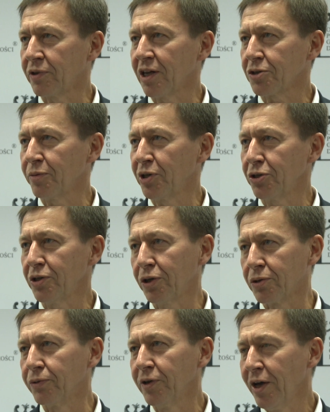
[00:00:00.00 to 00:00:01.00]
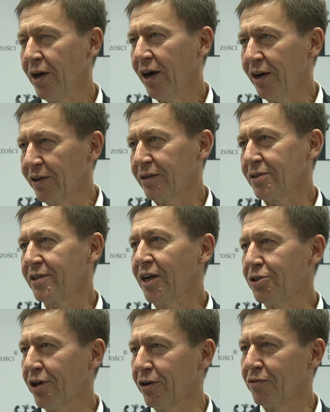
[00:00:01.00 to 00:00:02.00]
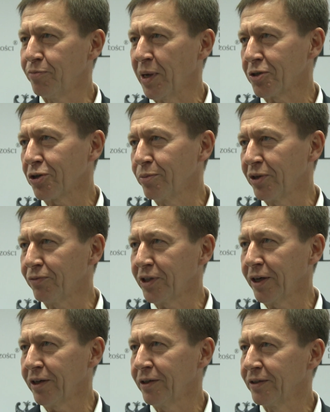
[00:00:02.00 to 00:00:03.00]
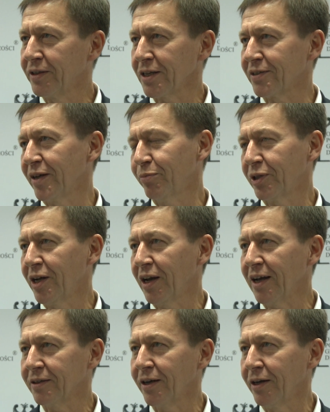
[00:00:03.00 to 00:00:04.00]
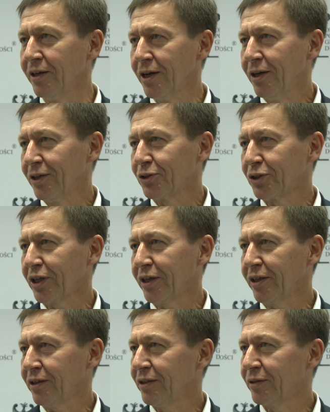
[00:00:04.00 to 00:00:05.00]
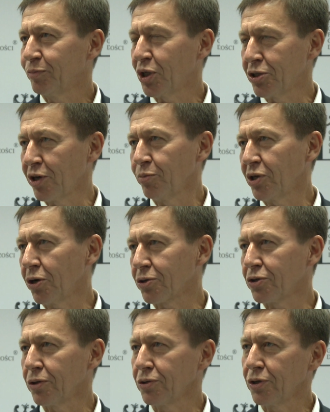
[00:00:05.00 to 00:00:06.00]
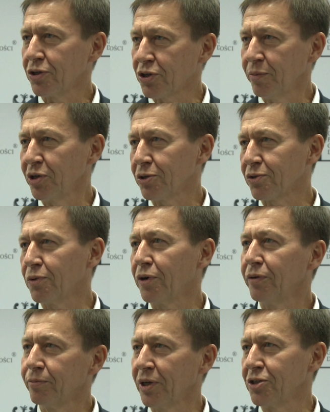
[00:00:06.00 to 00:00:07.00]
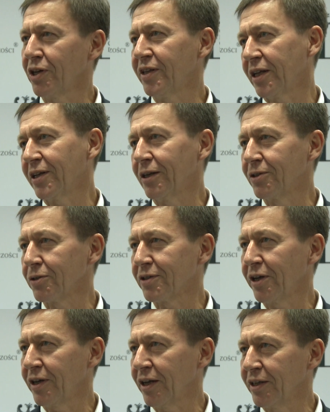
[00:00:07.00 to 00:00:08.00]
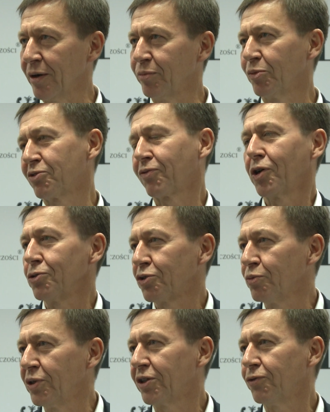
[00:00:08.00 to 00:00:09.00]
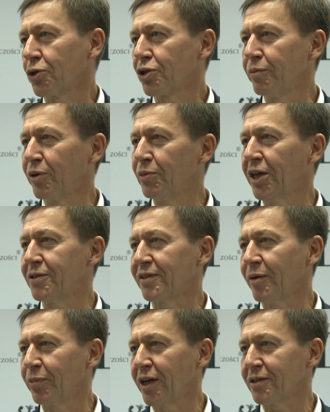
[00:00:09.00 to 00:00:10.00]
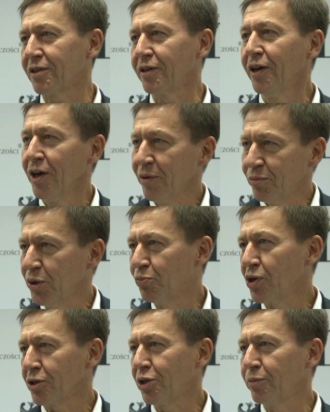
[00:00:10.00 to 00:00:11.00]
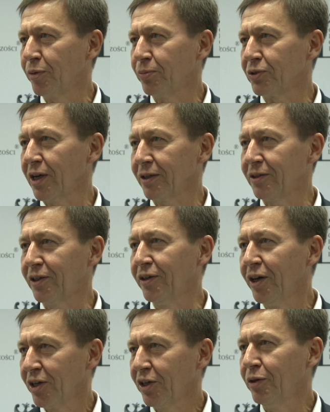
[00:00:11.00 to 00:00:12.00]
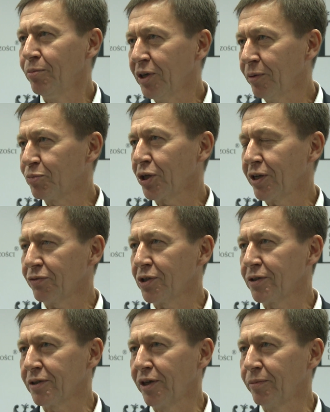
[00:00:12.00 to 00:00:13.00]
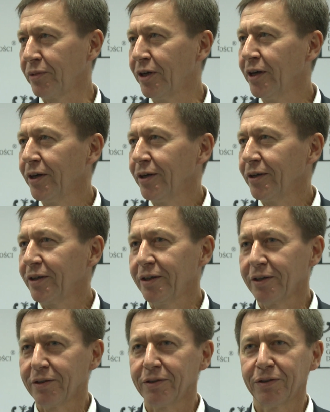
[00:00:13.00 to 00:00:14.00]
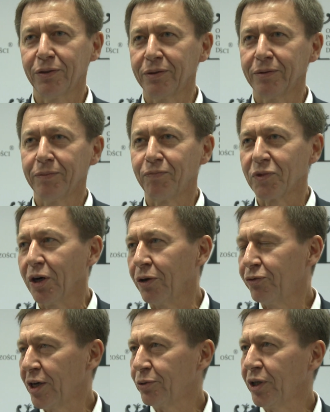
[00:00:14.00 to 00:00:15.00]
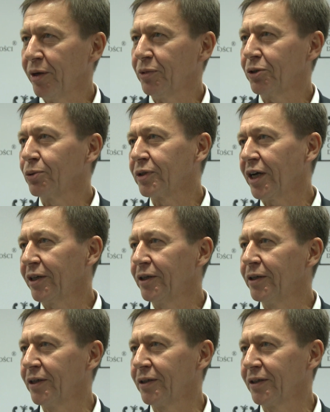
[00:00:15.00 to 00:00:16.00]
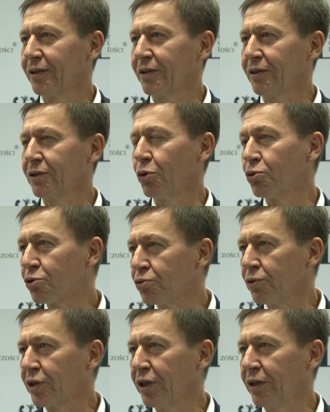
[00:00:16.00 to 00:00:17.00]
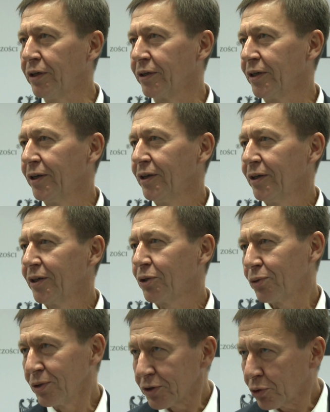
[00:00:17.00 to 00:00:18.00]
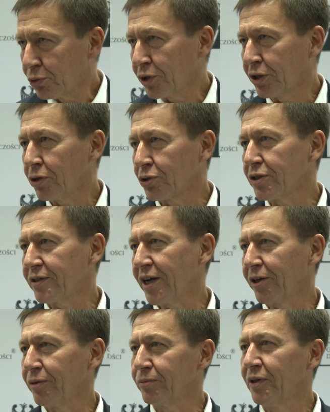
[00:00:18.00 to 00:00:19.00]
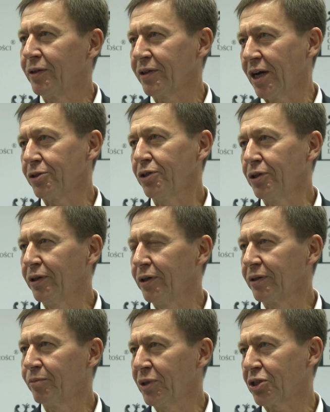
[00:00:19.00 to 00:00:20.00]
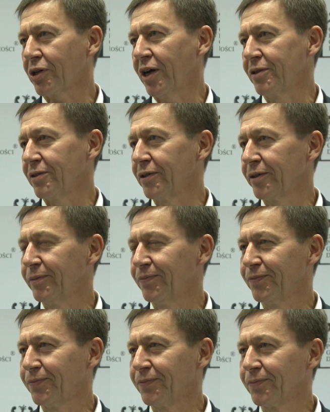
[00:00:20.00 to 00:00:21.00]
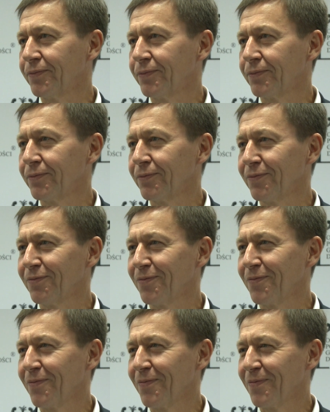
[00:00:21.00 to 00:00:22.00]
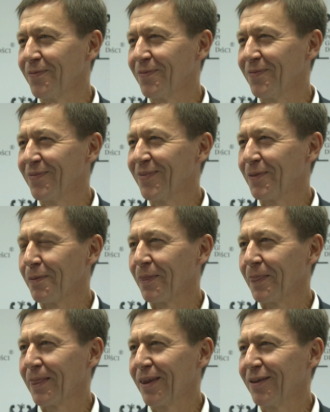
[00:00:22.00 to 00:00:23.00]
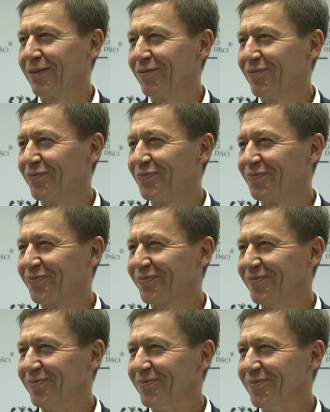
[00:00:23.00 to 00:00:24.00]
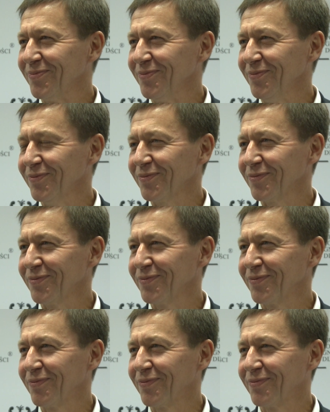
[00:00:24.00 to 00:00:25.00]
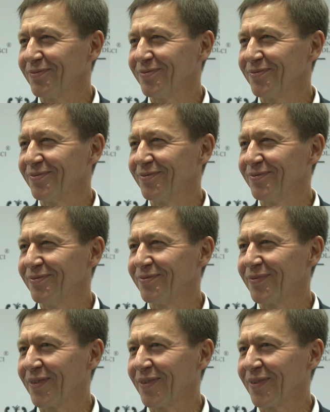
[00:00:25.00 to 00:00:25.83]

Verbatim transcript: dla rzemieślników, ale z nadzieją wpatrzymy w te następne lata, że przedsiębiorczość, rzemiosło będzie nadal doceniane doceniana, bo w końcu my tworzymy miejsca pracy, my płacimy podatki i my przede wszystkim y, oferujemy tutaj y, usługi, z których korzystają nasi mieszkańcy. A czym konkretnie się trzeba wykazać, żeby kapituła y, taką firmę dostrzegła?